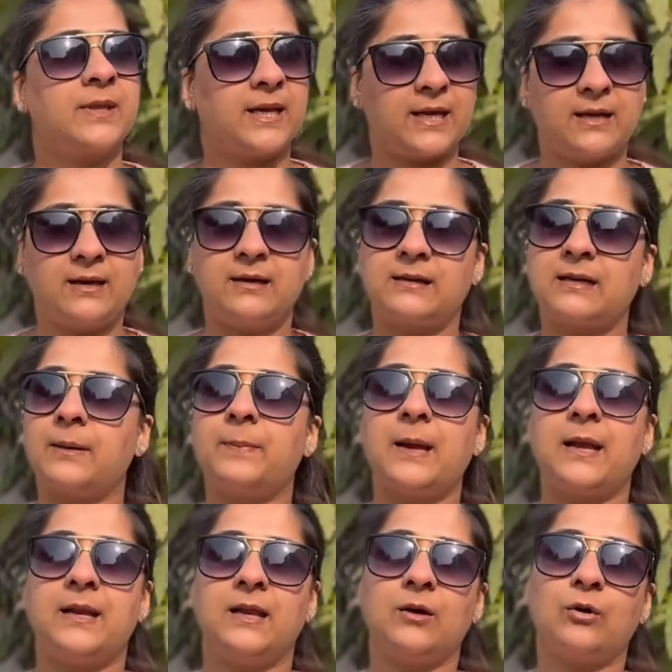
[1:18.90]
एक घंटा
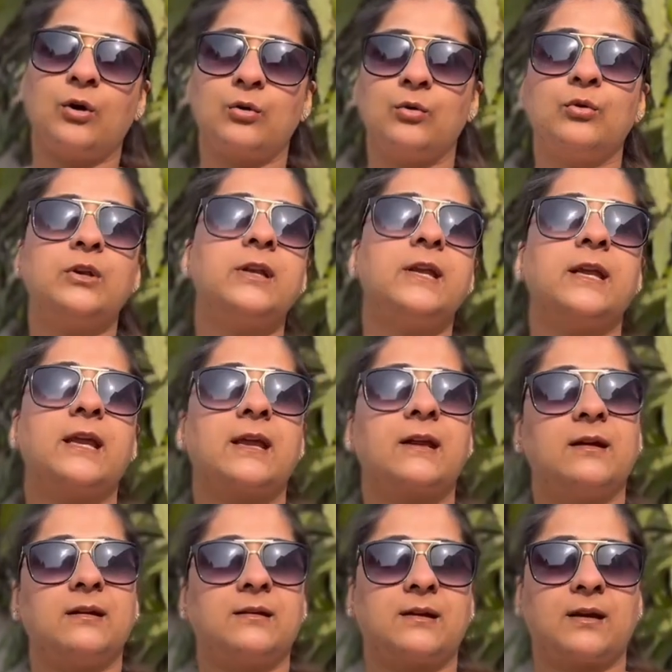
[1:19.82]
पहले और उठने के
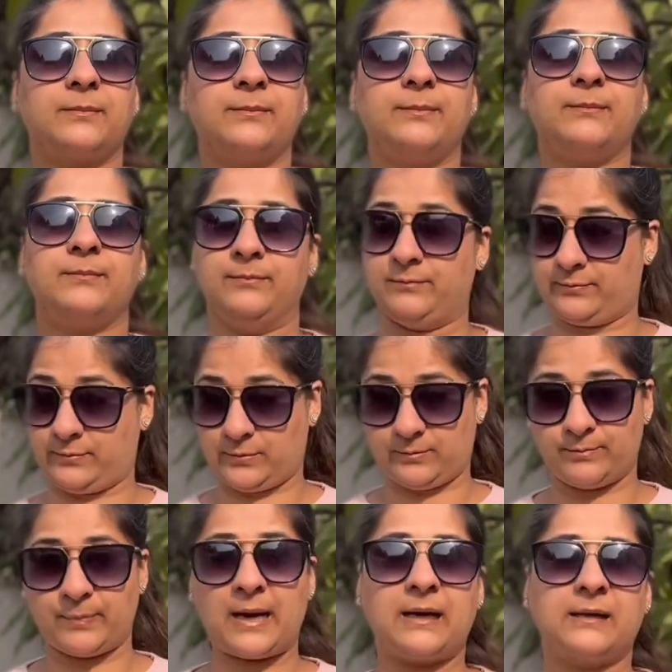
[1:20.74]
एक घंटा
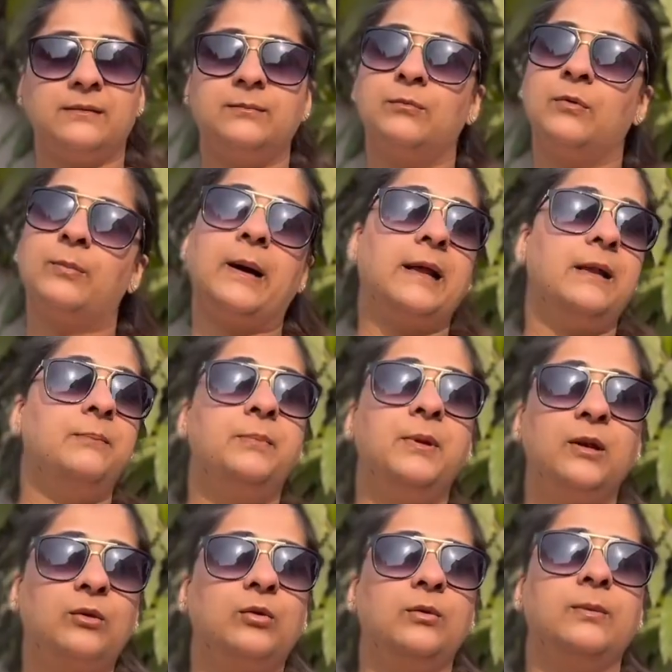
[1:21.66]
बाद मोबाइल
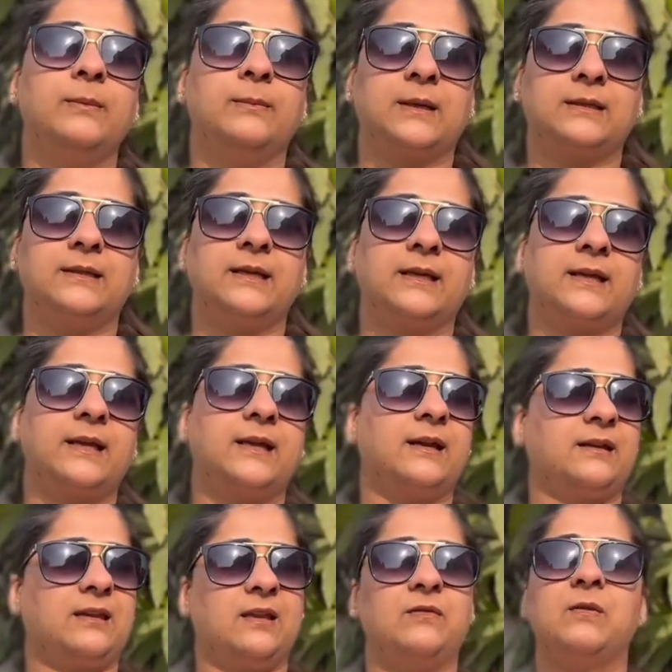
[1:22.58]
बिल्कुल भी मत देखें
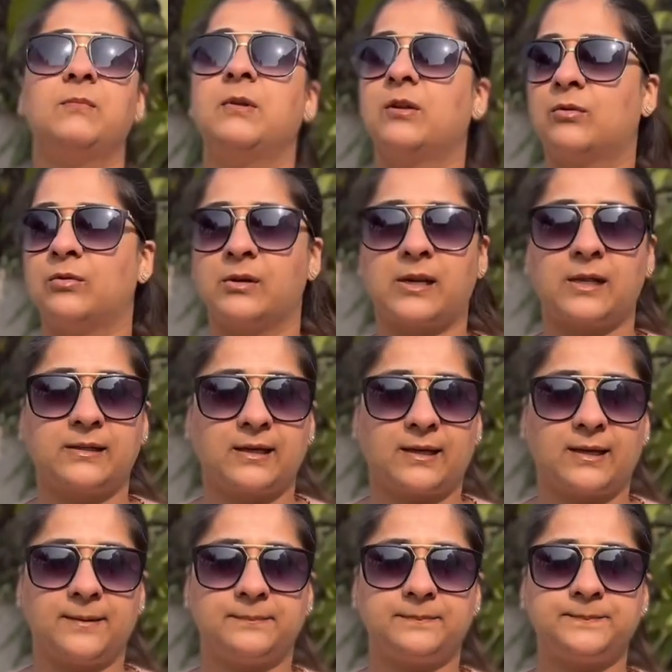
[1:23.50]
या टीवी बिल्कुल ना
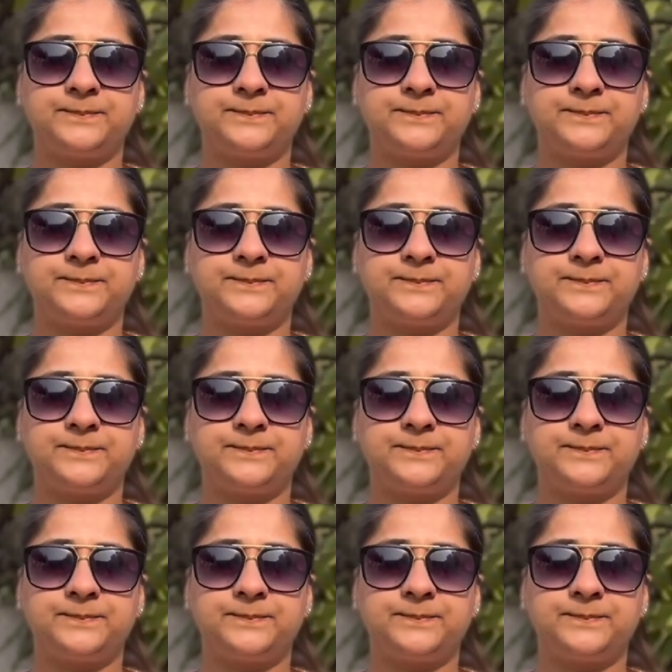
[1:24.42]
देखें